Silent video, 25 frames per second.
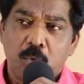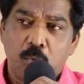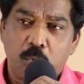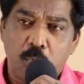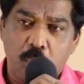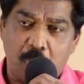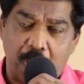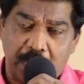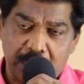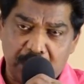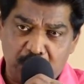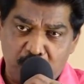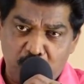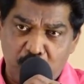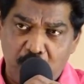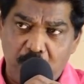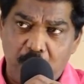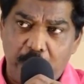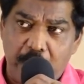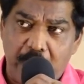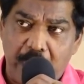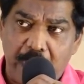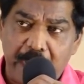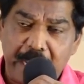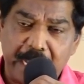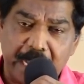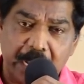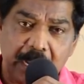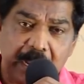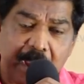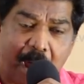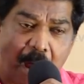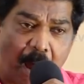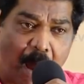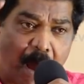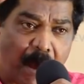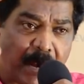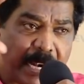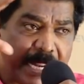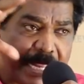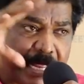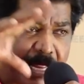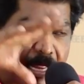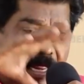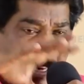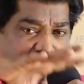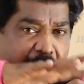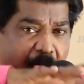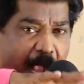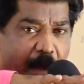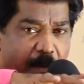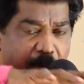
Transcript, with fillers: ஓ அதன் மூலமாக காணிக்கை